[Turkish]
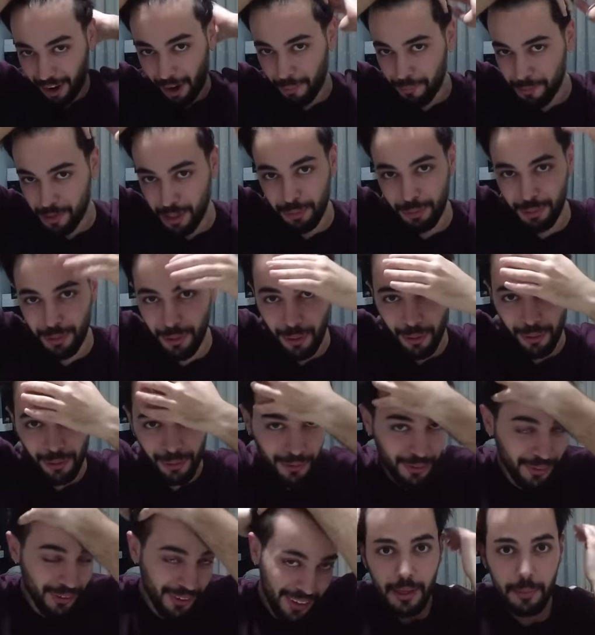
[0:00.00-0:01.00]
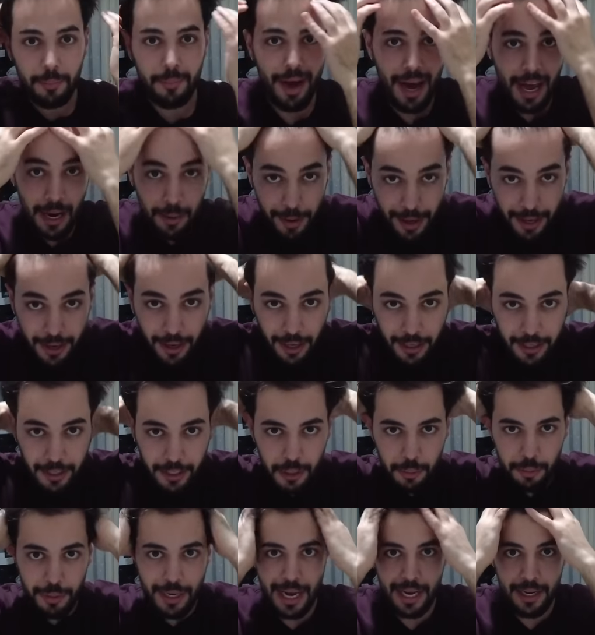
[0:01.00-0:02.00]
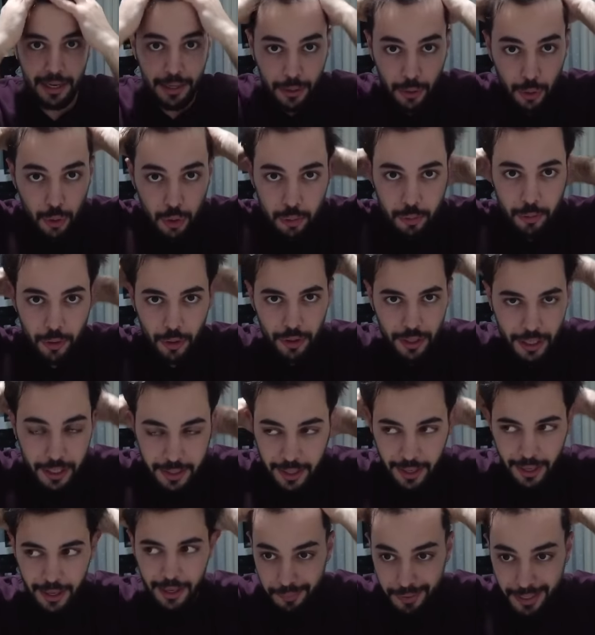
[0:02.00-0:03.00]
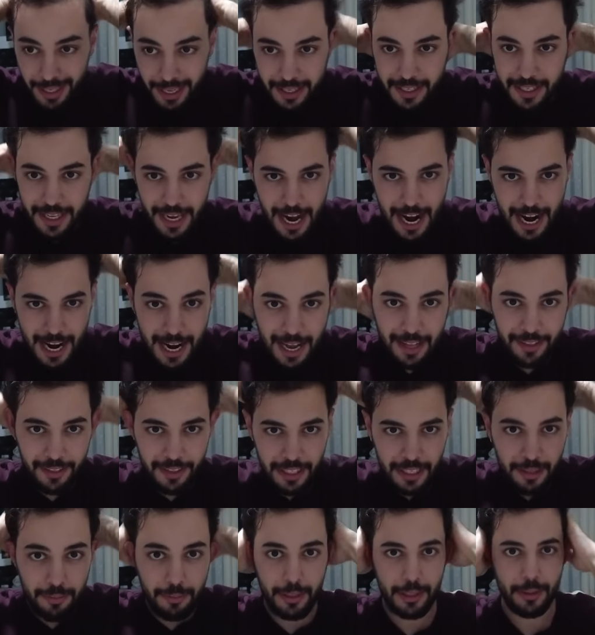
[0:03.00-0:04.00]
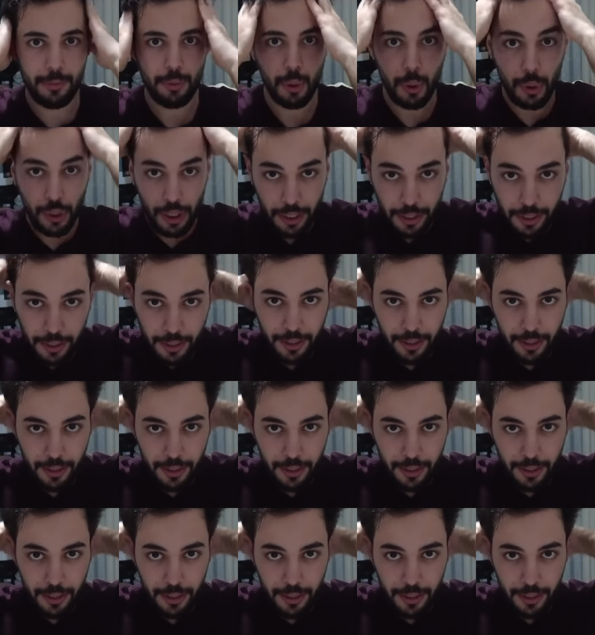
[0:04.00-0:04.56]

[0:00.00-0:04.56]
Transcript: Amcamın oğlunun. Berber anlarım geldi gözümün önüne de biraz değerlendireyim dedim şu anı.